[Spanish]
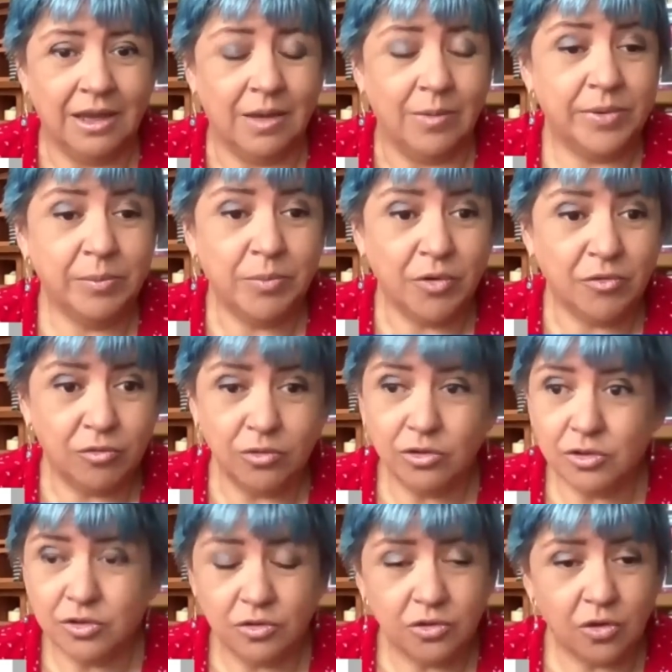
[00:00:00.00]
El PRI
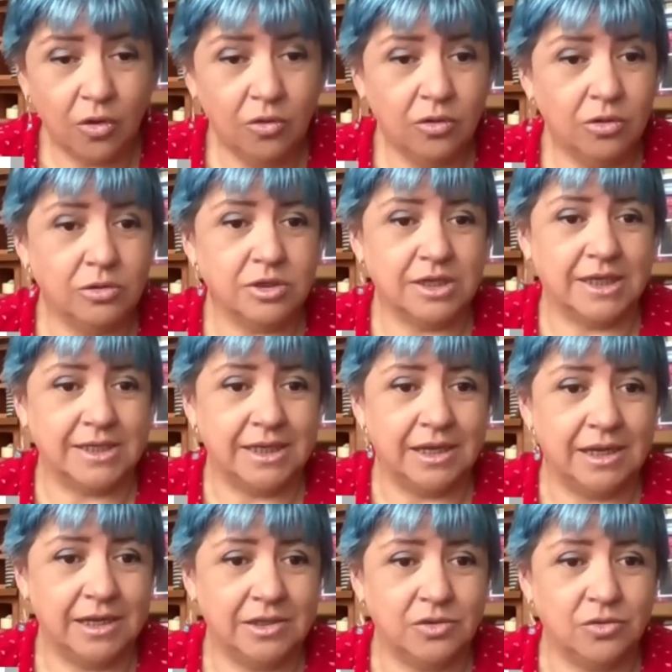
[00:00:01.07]
profundo son todos los
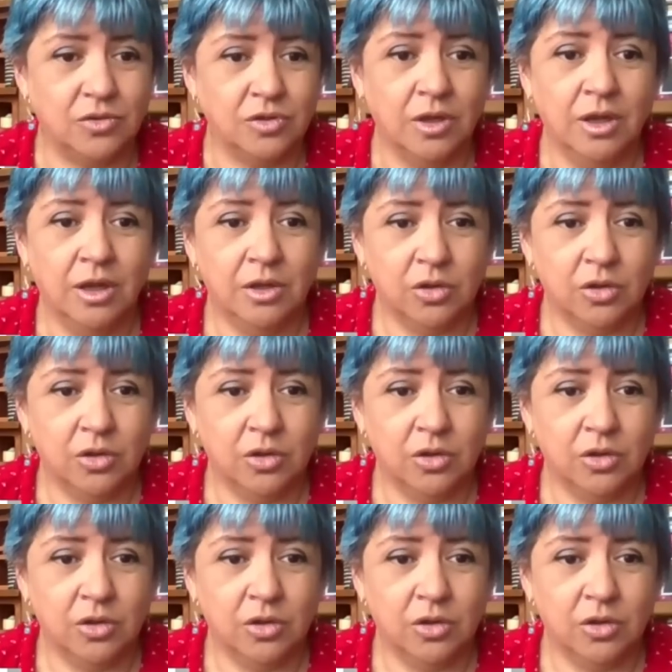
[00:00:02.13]
cacicazgos,